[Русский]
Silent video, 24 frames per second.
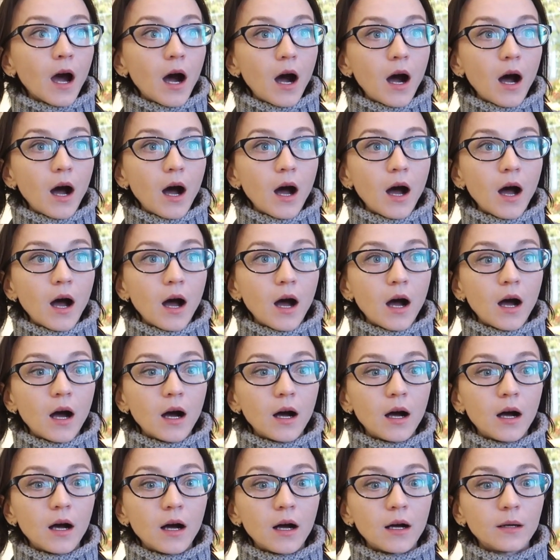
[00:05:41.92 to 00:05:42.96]

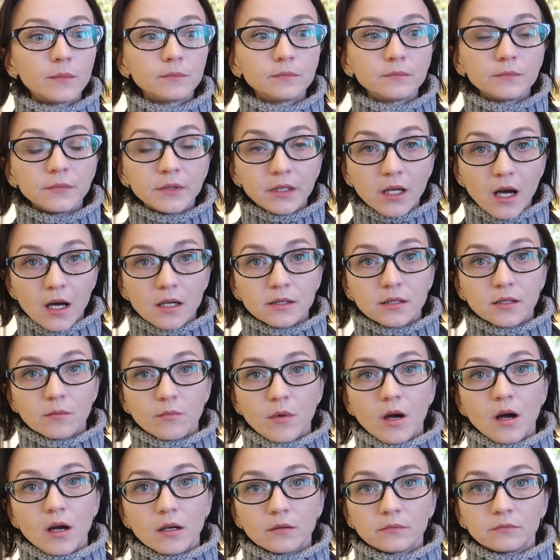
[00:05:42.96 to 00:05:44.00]
а я
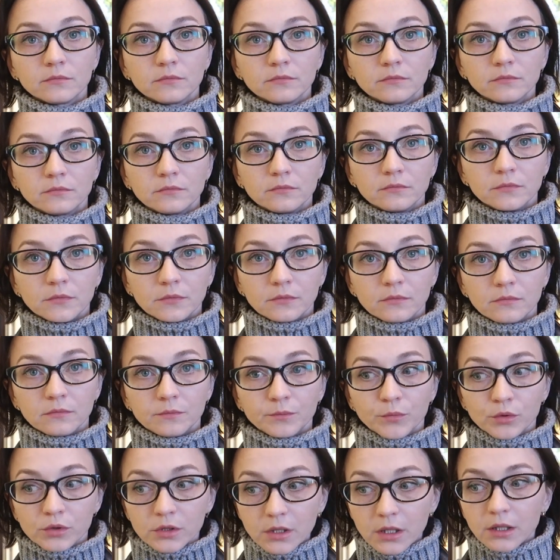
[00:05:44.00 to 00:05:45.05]
сама
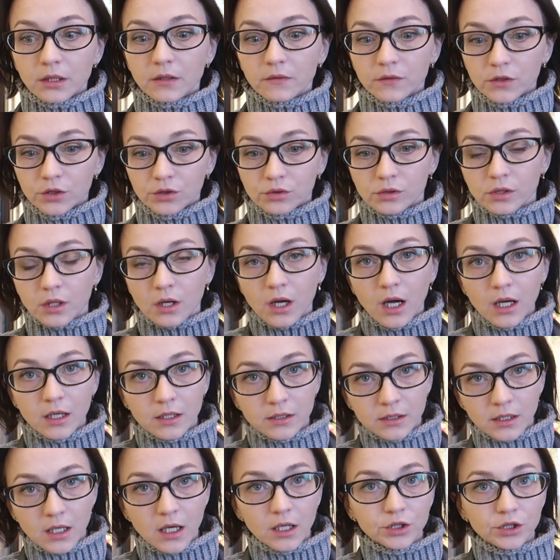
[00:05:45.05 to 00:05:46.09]
после этого еще зака
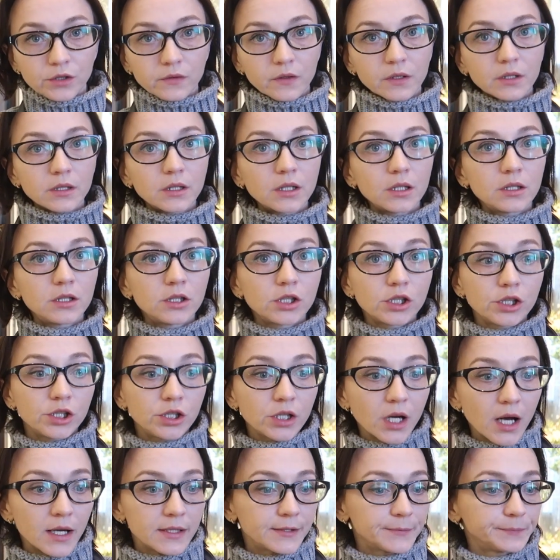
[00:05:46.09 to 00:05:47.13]
заканчивала
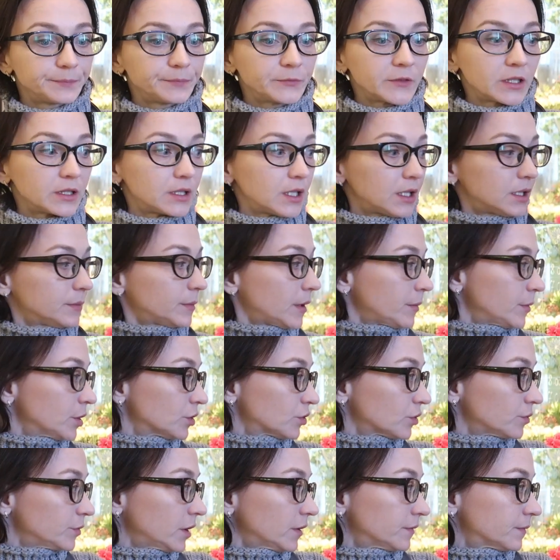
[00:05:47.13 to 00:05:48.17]
дочищать. На данный
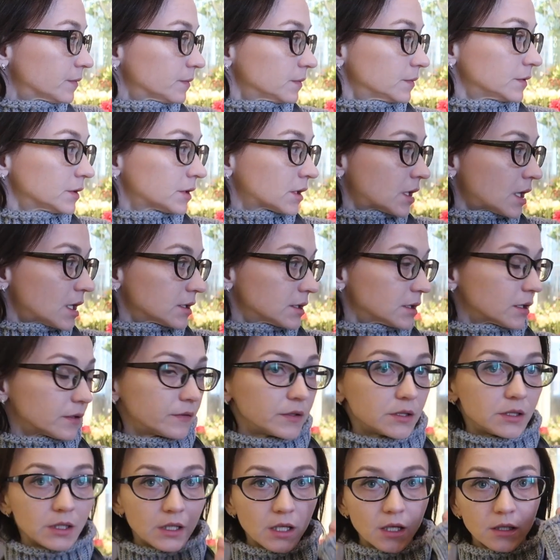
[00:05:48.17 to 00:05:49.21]
момент у меня из красной
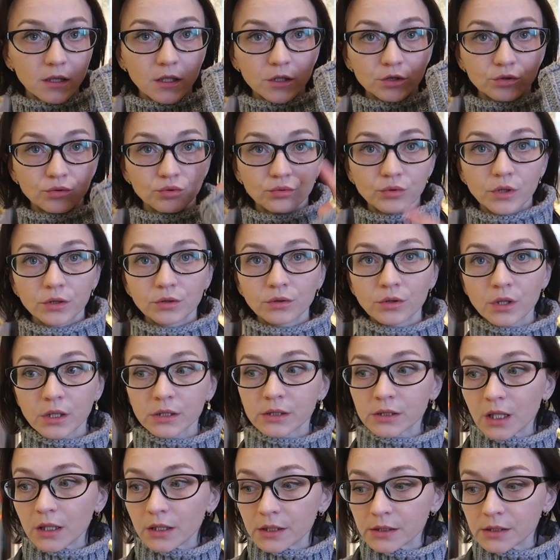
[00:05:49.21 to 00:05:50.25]
гвоздики одна штука только
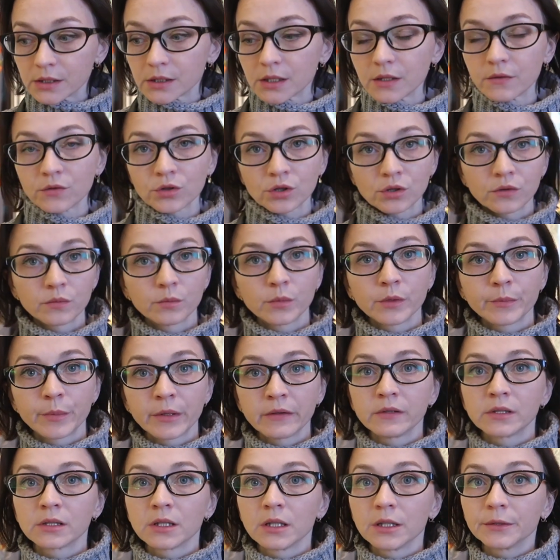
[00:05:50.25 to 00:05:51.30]
осталась из того, что мы
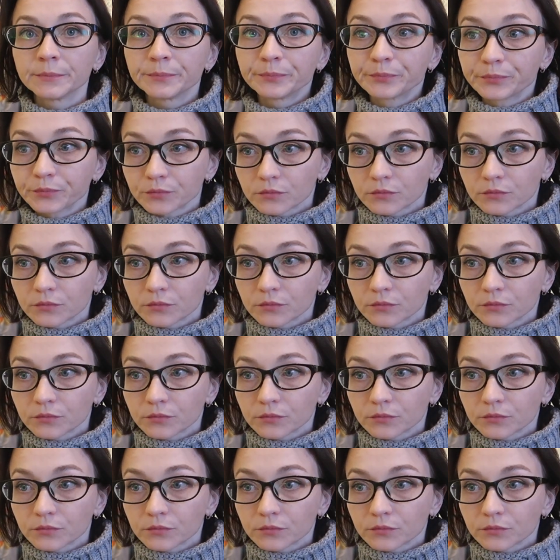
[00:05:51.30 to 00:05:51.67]
привезли.